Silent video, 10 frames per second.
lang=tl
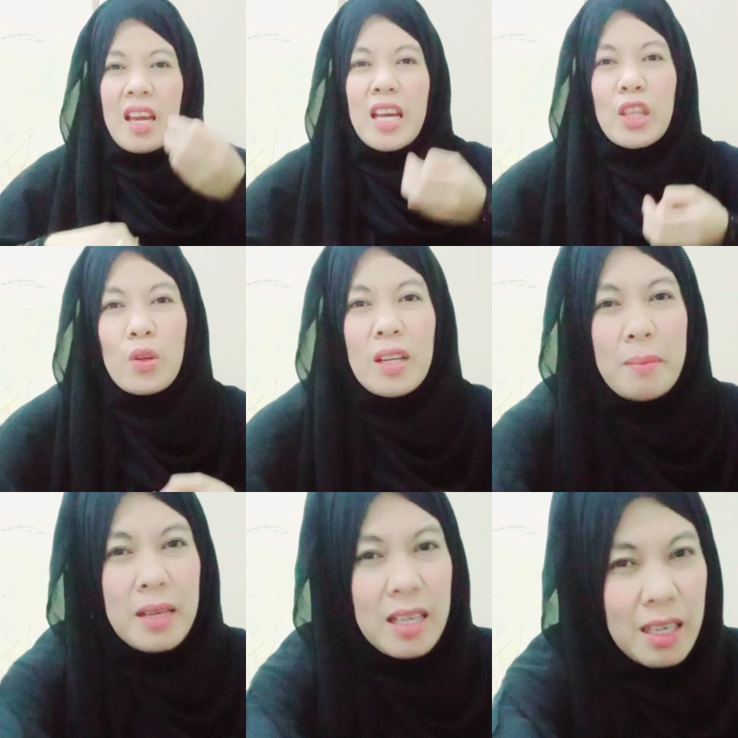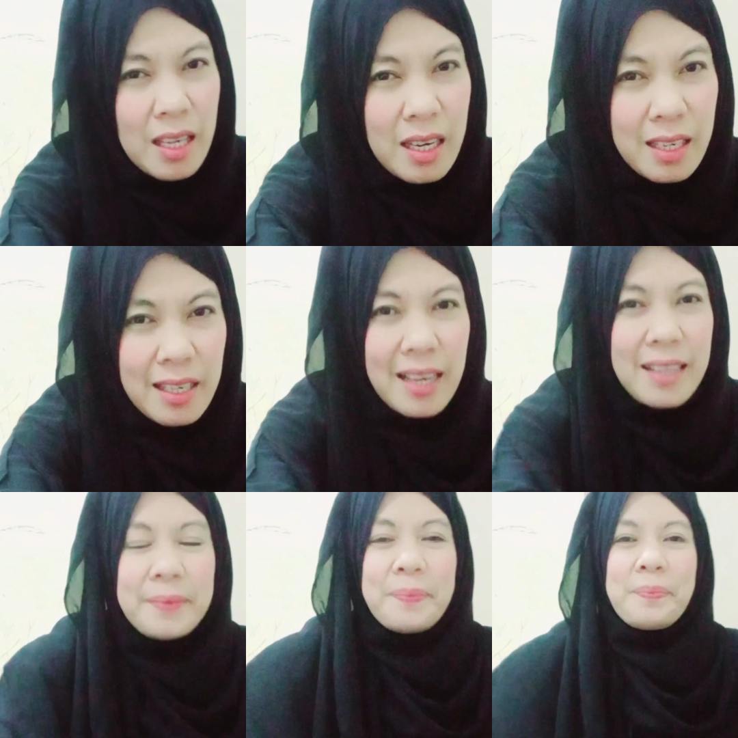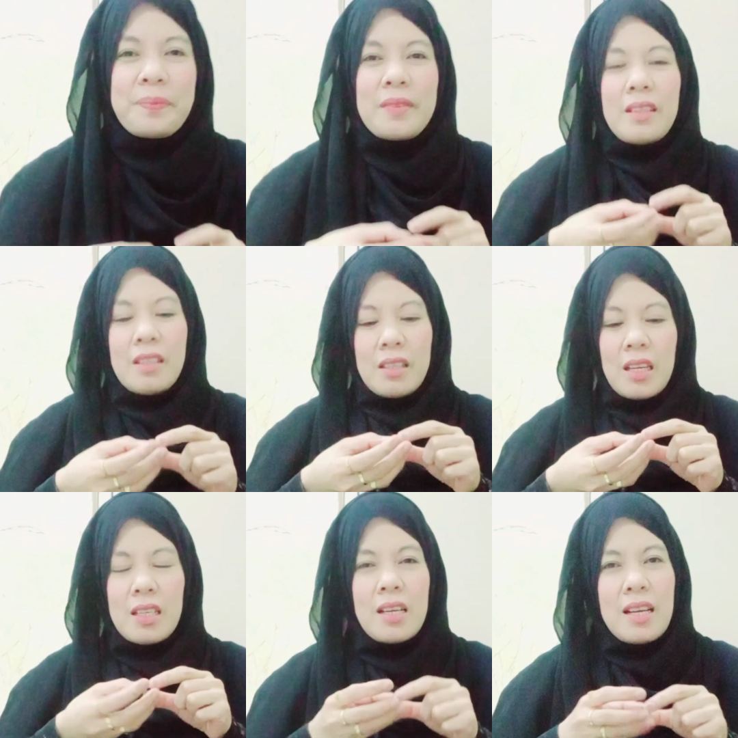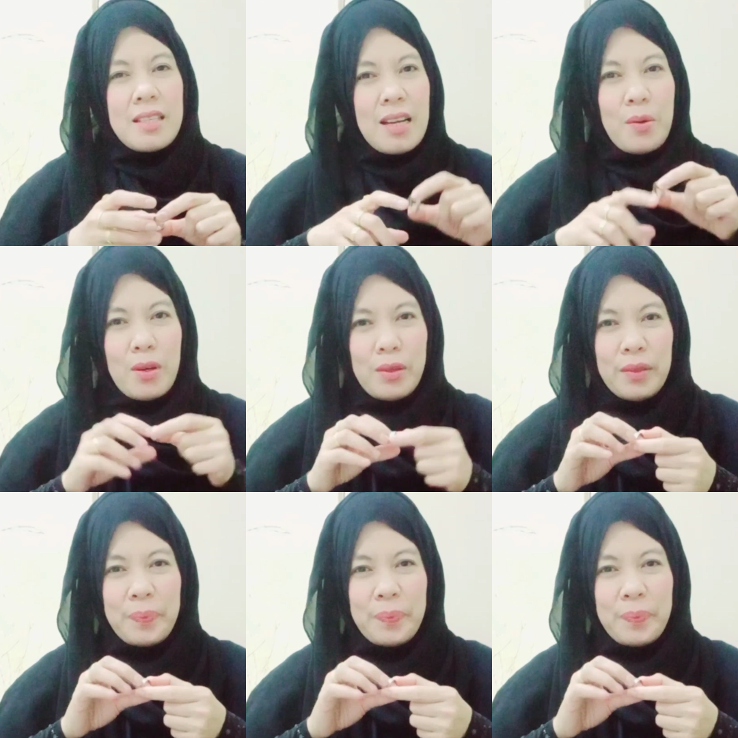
Ito namang ring na ring ng asawa ko.